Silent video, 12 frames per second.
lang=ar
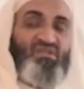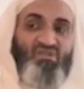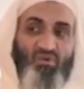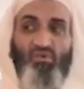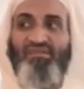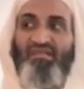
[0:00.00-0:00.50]
يعني
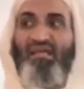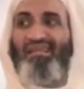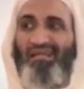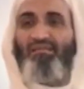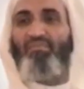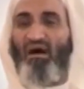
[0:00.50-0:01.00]
الشغل
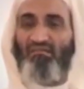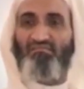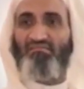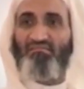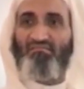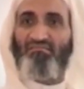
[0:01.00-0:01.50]
ديال الخدمة
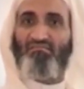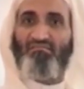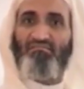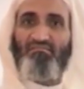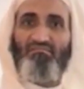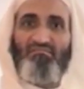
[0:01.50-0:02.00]

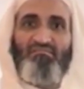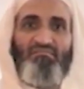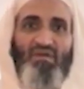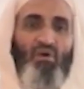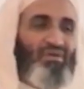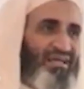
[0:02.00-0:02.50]

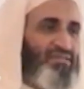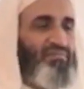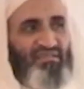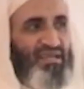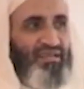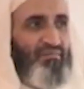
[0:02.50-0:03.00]
أو
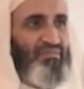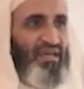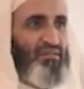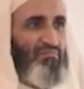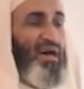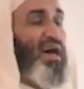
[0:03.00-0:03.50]
الخدمة ديال
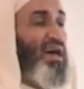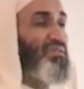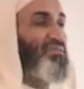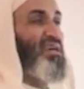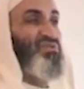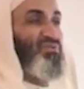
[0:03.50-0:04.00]
رمضان
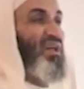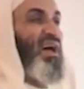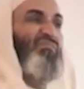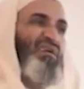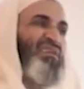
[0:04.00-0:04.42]
مادة